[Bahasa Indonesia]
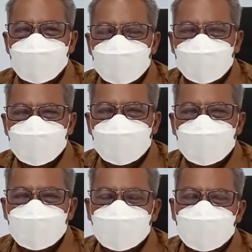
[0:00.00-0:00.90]
Kalau
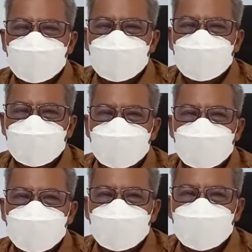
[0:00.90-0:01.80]
kita melihat saat ini,
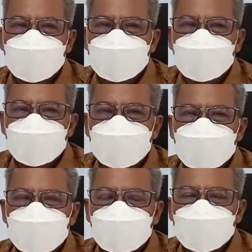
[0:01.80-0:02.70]
Bang, untuk
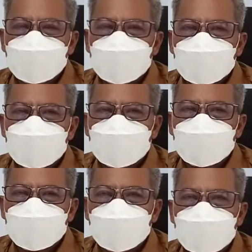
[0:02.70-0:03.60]
peningkatan
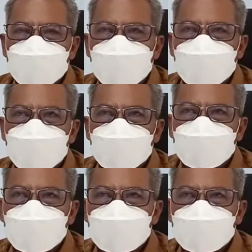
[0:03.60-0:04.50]
pengelolaan rumah sakit,
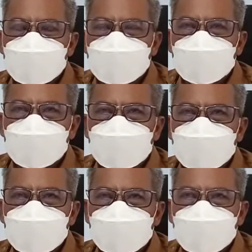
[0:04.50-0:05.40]
apakah di saat
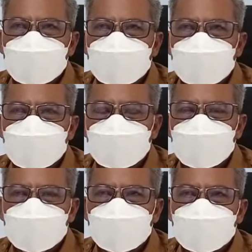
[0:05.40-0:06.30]
COVID-19 ada
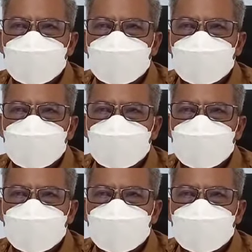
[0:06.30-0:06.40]
peningkatan